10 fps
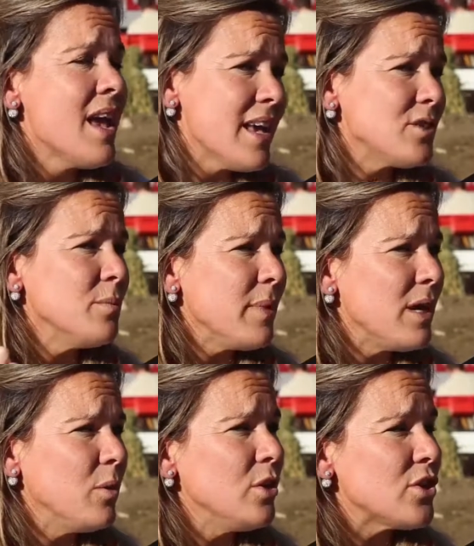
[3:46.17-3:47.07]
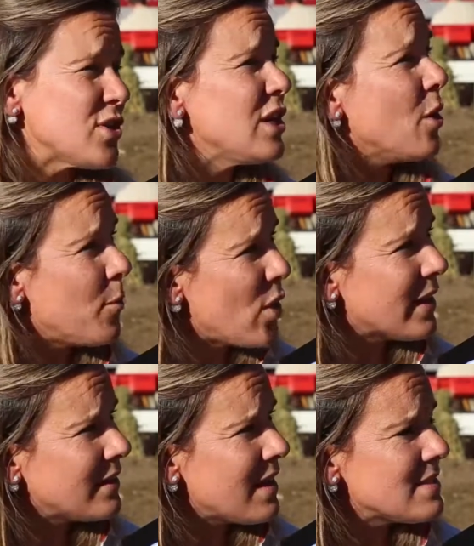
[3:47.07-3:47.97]
Es un vehículo cinco
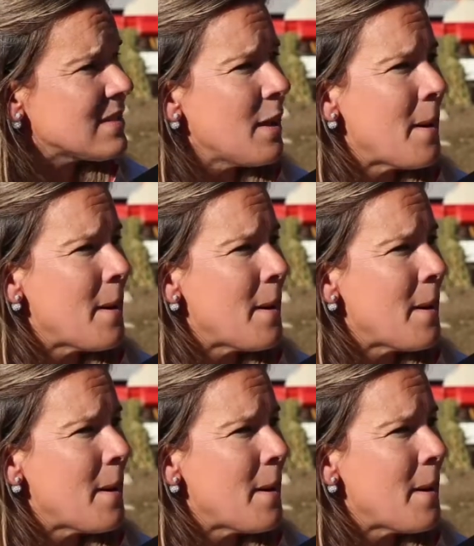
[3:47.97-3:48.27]
puertas,